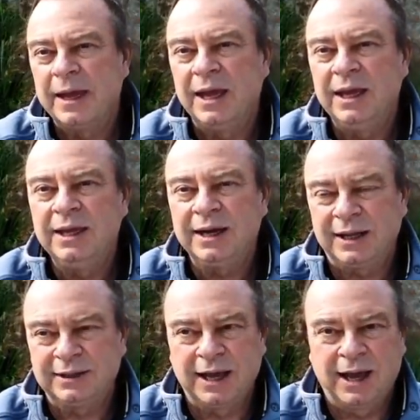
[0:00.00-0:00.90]
Eh, in
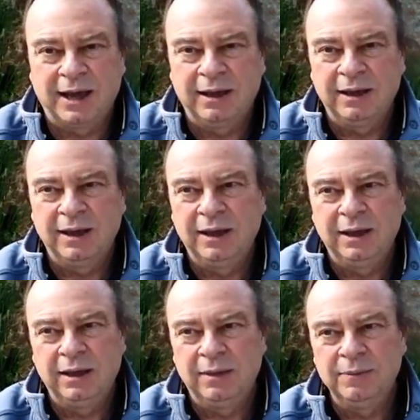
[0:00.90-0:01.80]
realtà
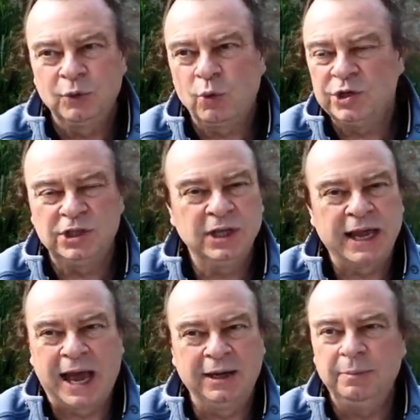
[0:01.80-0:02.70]
eh, questi
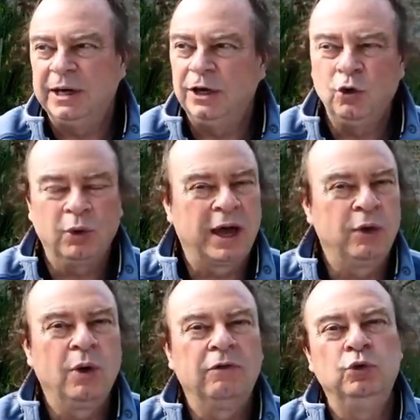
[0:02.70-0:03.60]
calibri non
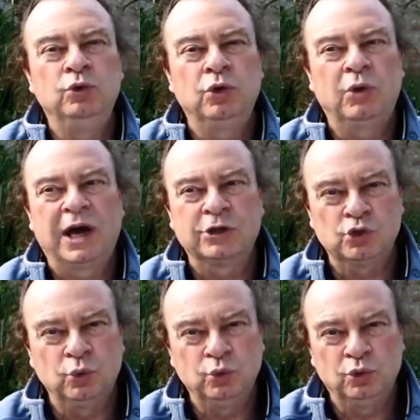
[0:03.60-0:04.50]
hanno avuto
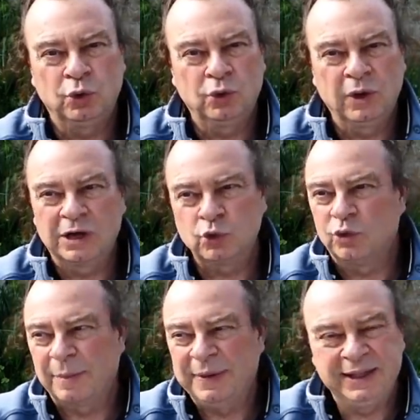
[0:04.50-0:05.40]
assoluto,
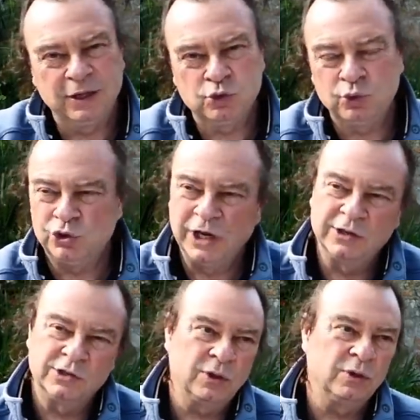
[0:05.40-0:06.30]
assolutamente
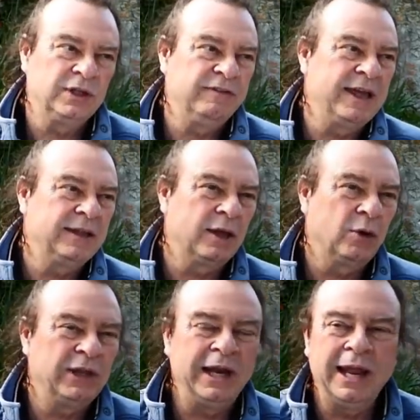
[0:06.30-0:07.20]
successo,
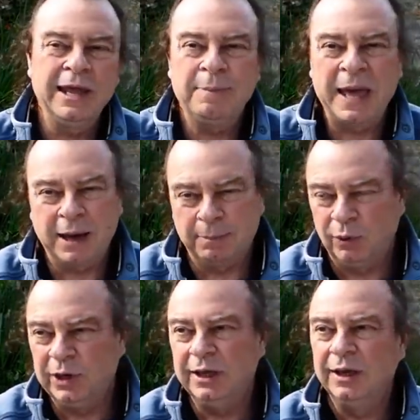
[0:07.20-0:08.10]
diventano delle
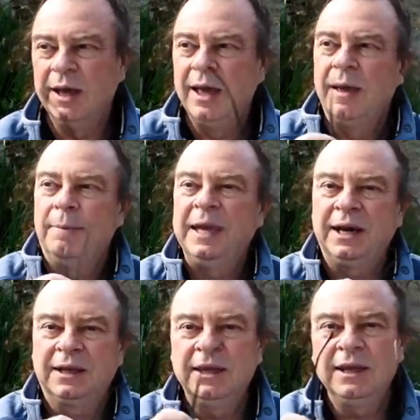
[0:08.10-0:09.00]
iperboli
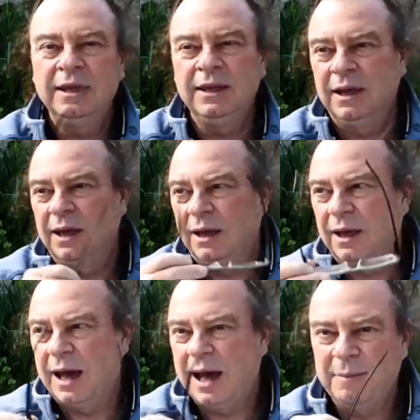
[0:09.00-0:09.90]
per chi eh,
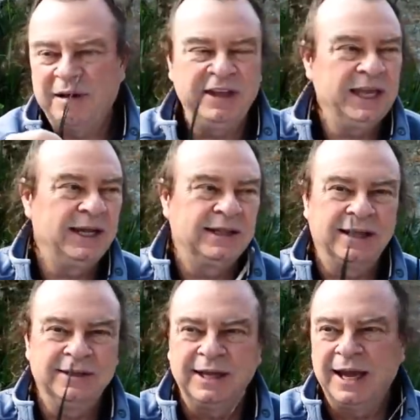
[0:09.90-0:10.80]
ama avere
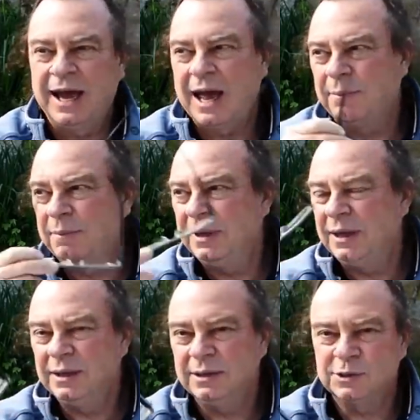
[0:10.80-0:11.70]
tante
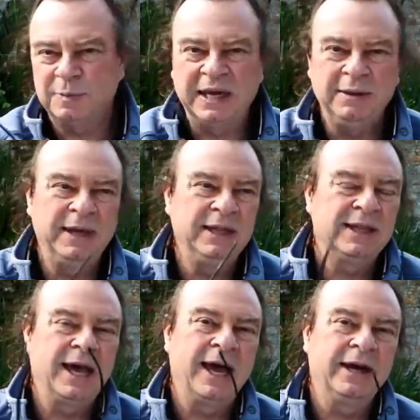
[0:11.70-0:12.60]
armi,
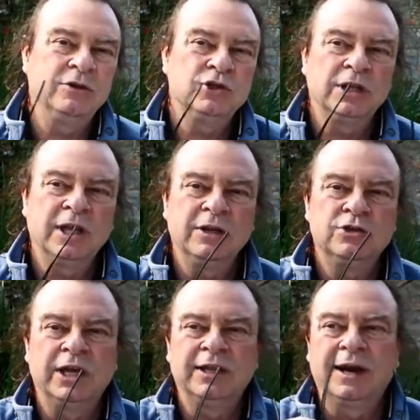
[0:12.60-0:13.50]
sperimentare, eccetera,
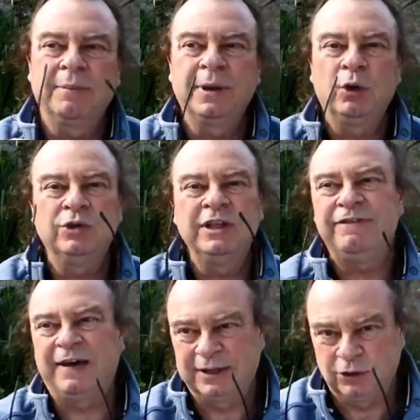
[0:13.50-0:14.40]
eccetera, però di
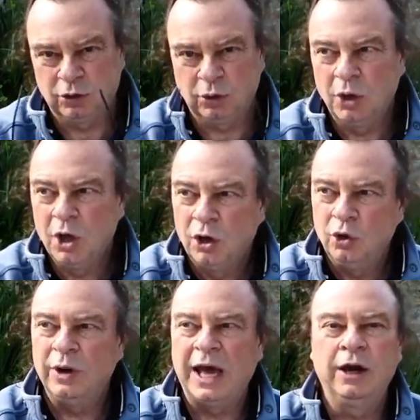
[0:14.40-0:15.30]
fatto
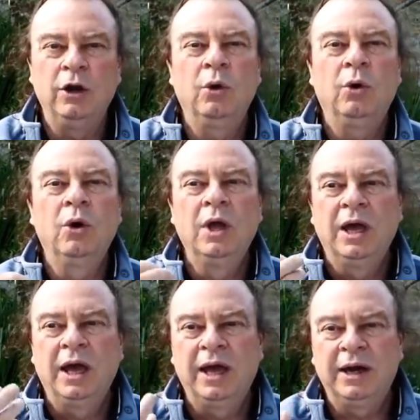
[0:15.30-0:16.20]
non hanno
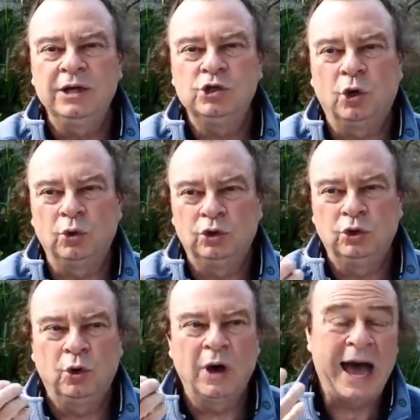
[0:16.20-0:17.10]
eh,
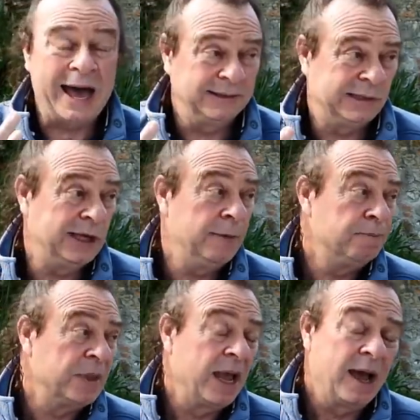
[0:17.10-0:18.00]
risolto, anzi
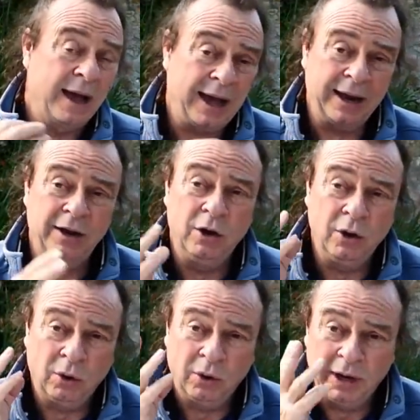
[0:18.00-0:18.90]

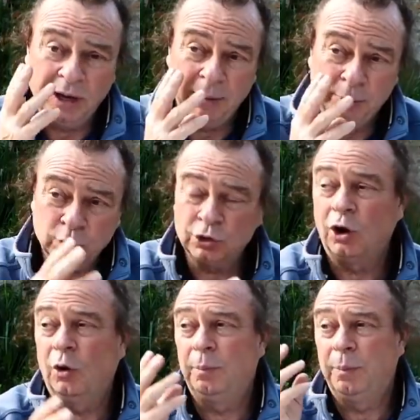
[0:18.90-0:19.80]
hanno eh,
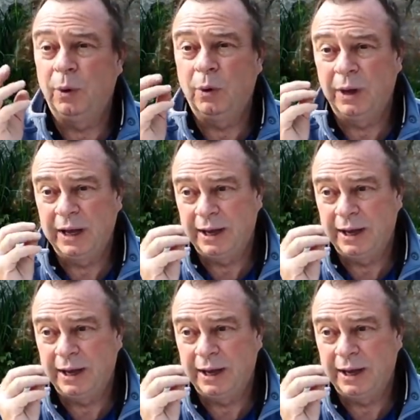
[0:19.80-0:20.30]
purtroppo